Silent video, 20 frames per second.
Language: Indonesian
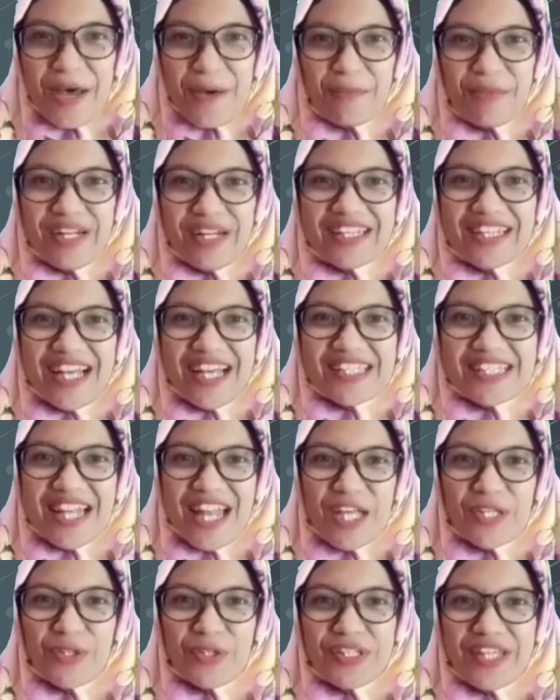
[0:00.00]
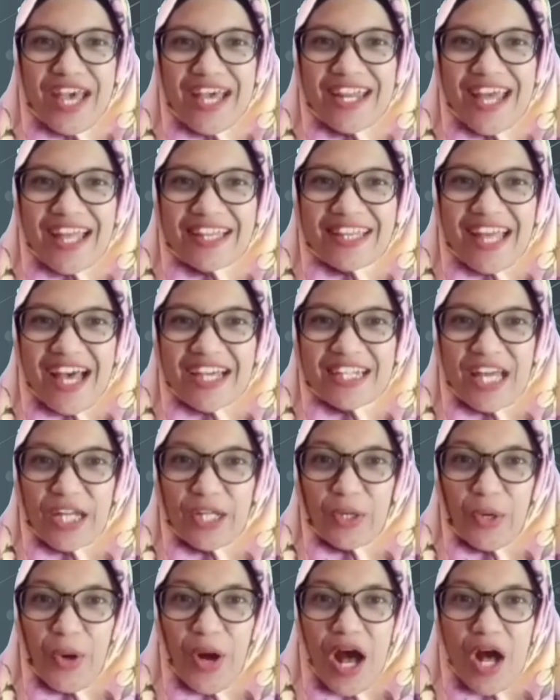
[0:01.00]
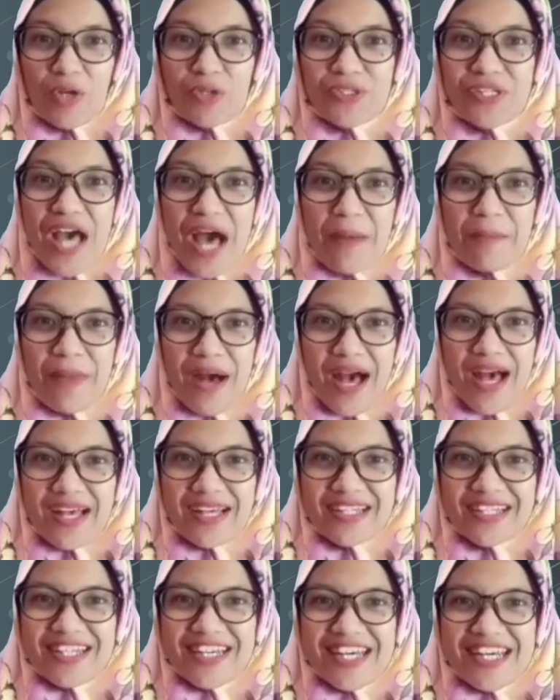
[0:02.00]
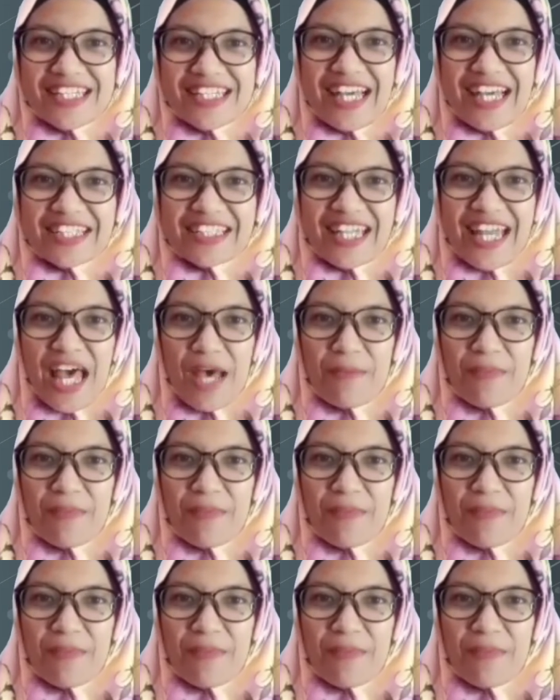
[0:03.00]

Berita selanjutnya datang dari Kohaus Gamma yang telah